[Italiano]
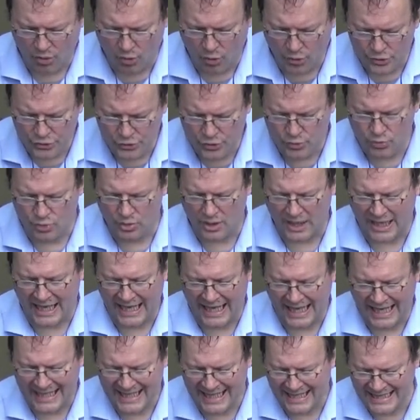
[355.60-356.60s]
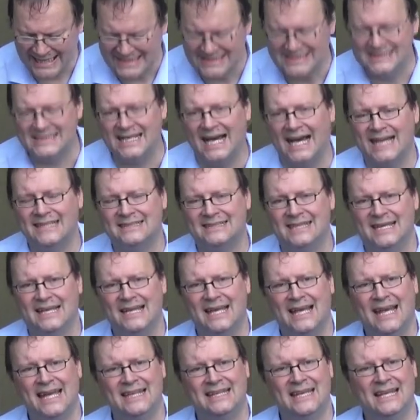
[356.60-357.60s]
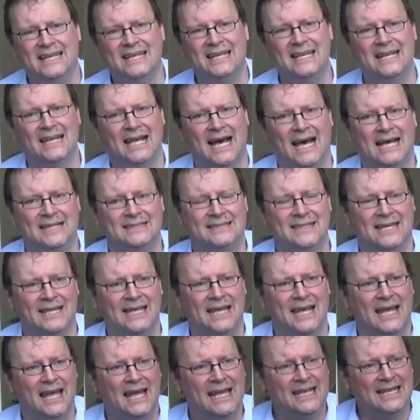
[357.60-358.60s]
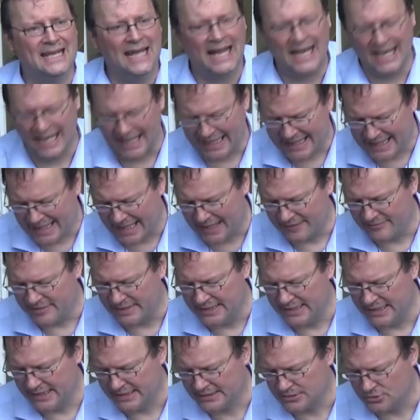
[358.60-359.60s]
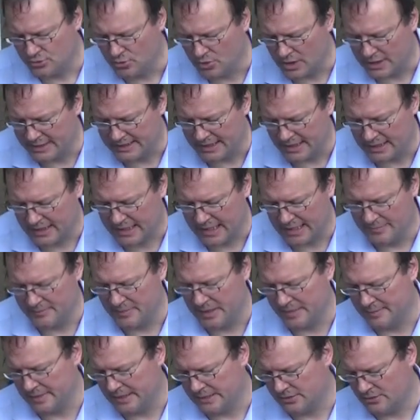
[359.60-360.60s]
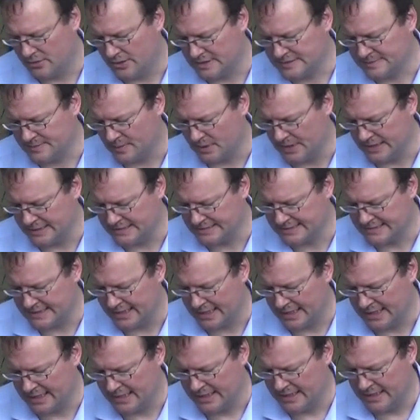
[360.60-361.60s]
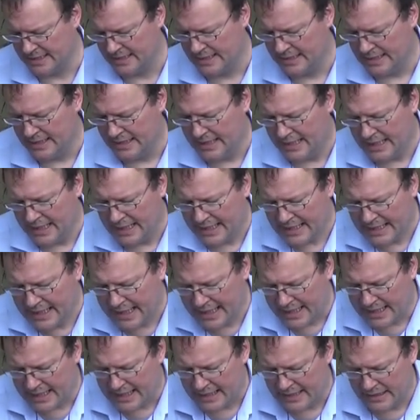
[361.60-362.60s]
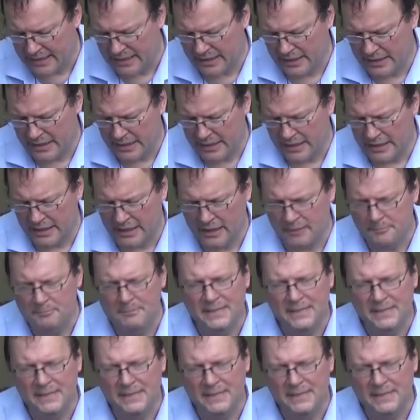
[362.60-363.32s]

ognuna analizzate e declinate nella chiave di lettura del cambiamento esponenziale, che eh,